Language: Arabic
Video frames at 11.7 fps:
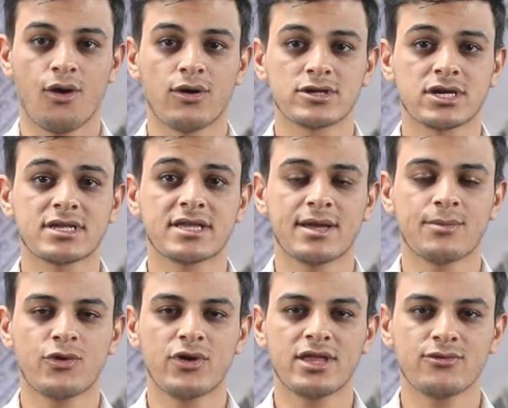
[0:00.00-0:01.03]
وزارة
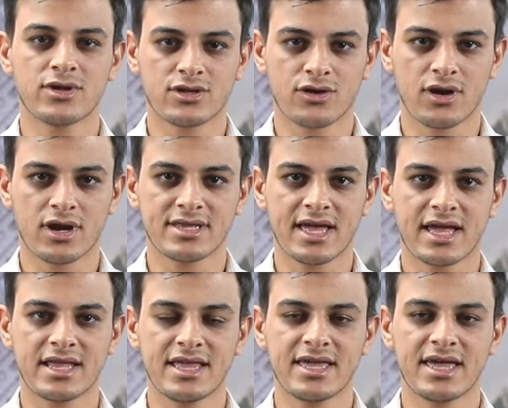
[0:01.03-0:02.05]
التموين والتجارة
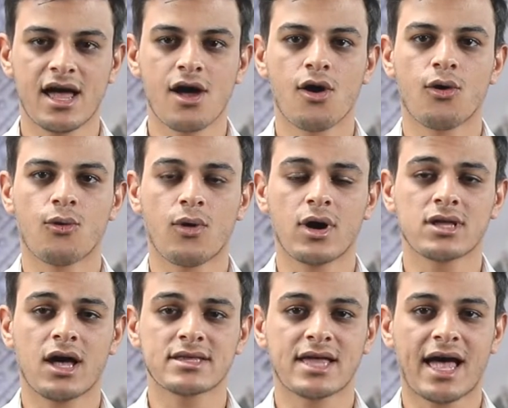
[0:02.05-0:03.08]
الداخلية
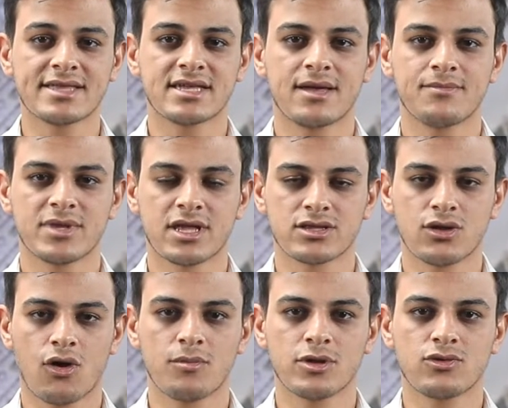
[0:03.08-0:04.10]
وضعت عددا من
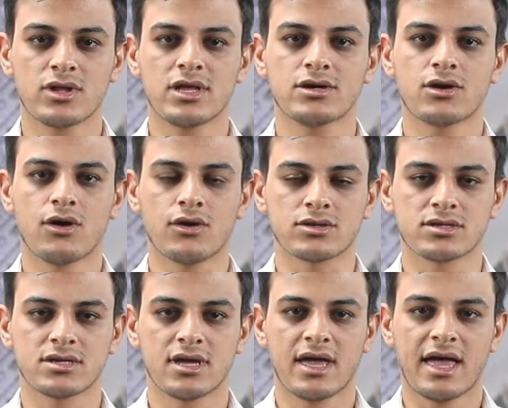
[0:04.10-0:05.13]
الضوابط والإجراءات